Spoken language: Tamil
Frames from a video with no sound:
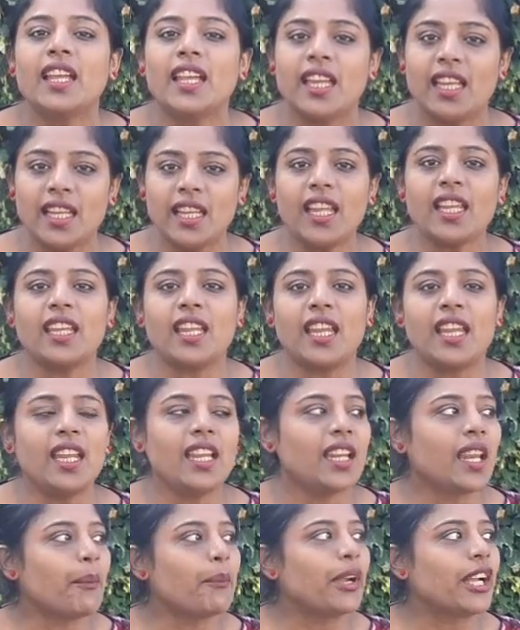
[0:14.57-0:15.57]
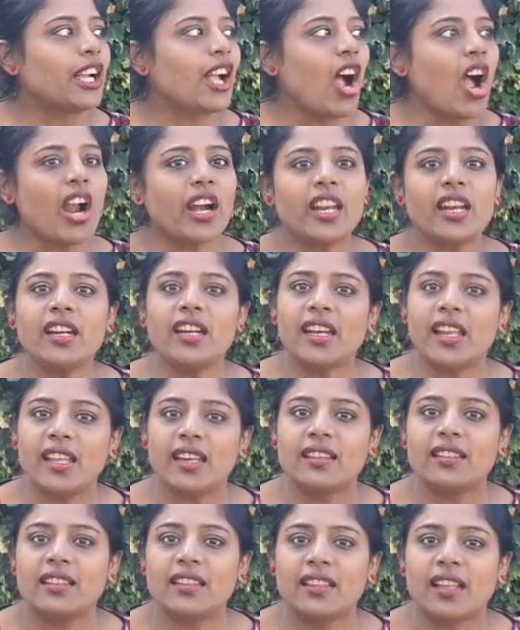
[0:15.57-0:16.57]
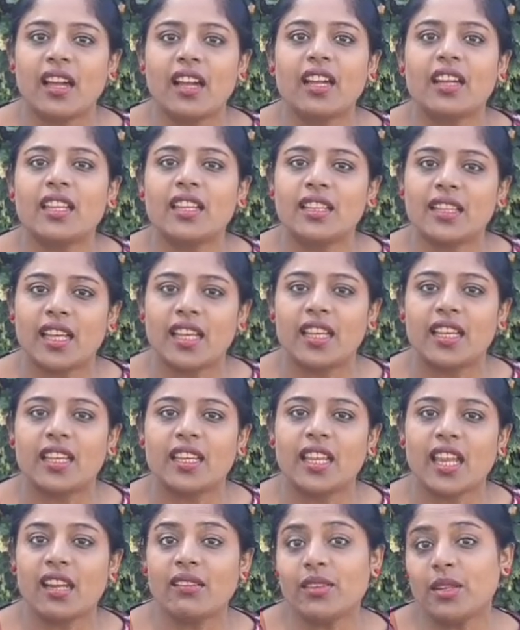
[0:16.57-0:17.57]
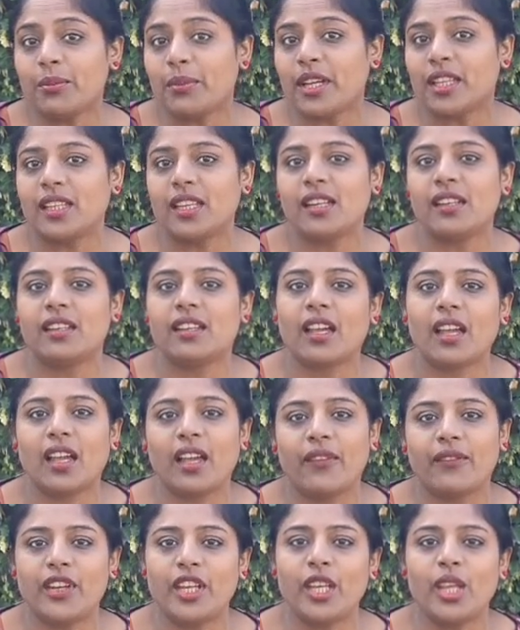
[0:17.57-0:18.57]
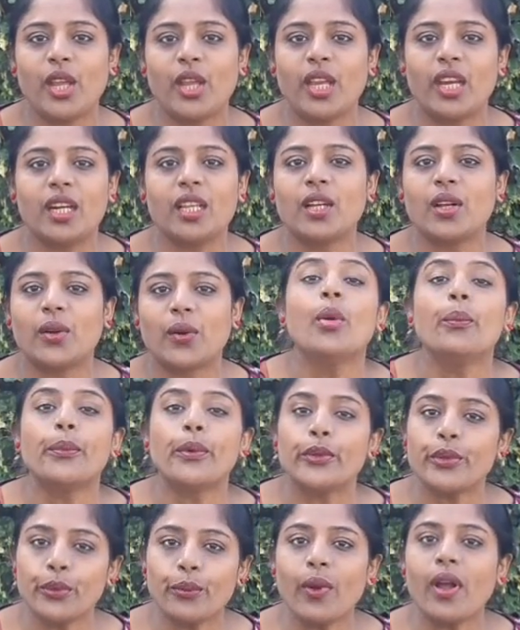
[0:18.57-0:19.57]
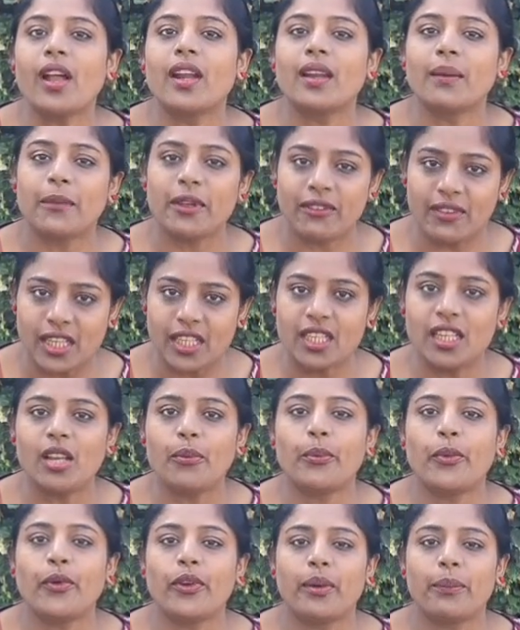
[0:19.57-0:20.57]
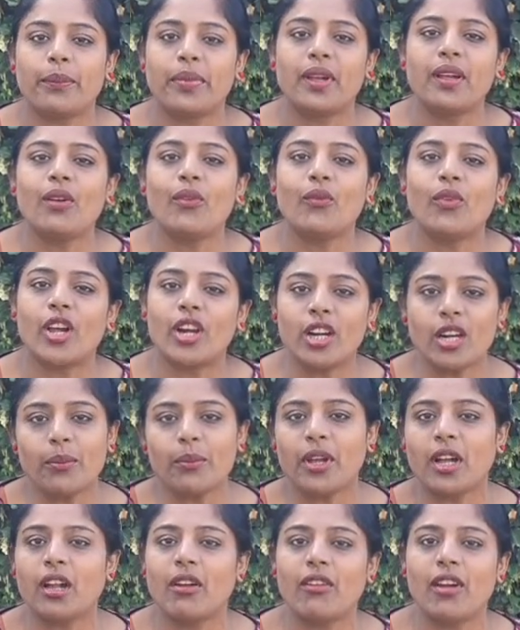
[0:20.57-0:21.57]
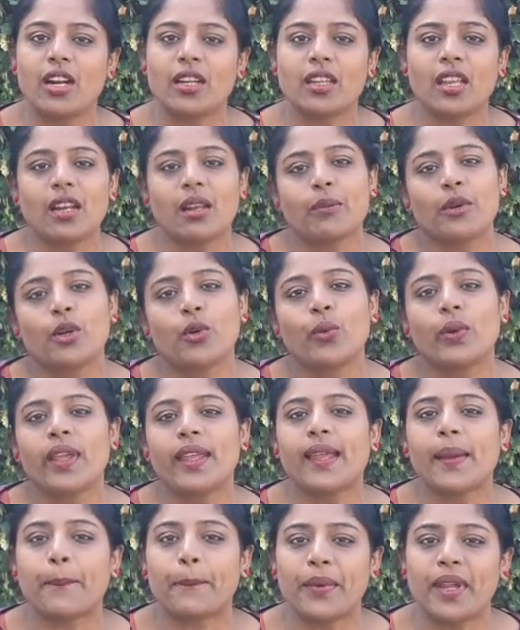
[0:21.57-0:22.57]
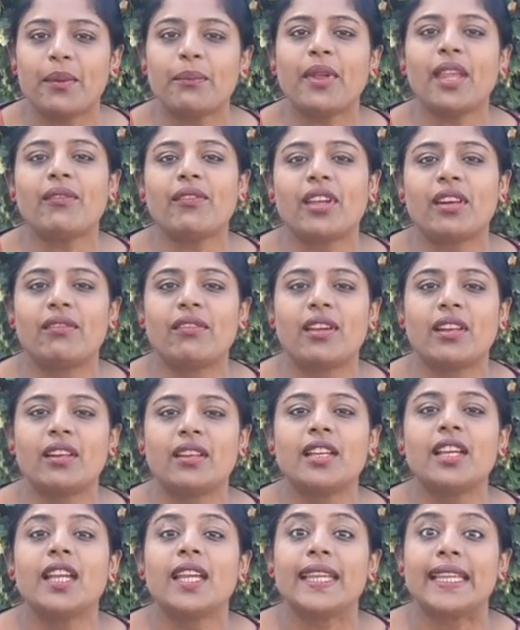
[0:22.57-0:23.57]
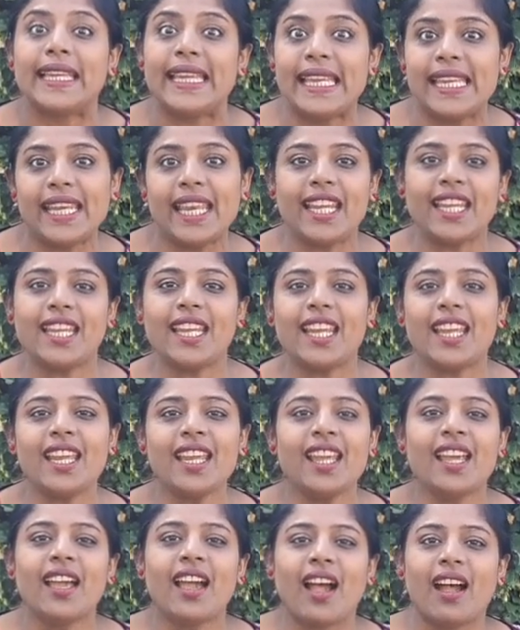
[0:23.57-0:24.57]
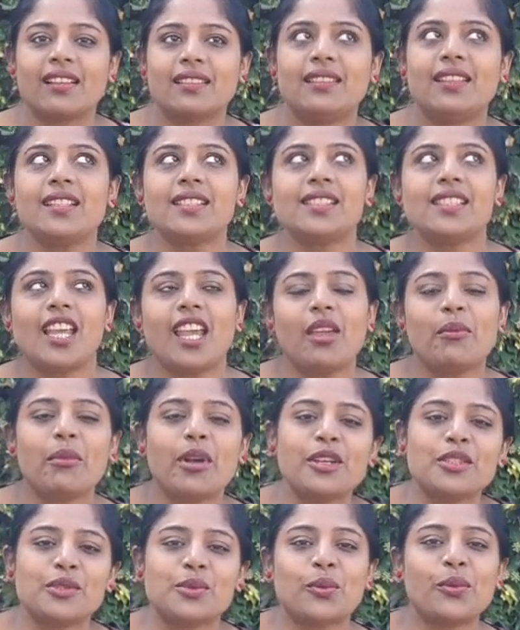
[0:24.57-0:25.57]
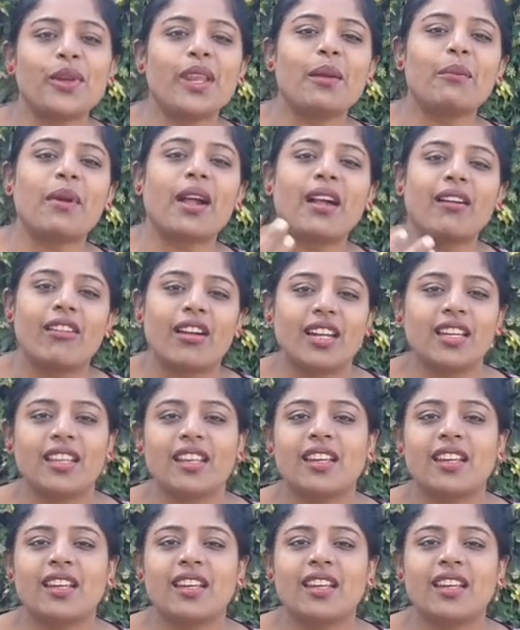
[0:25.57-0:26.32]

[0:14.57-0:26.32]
இன்னைக்கு நம்ம கார்டன்ல இருந்து தான் இந்த கேள்வி பதில் வீடியோ எடுக்கிறோம் பொதுவா நம்ம வெளியில போறப்ப வருண பகவான் தான் நம்ம கூட எப்பயுமே வருவாரு இன்னைக்கு அதிசயமா சூரிய பகவான்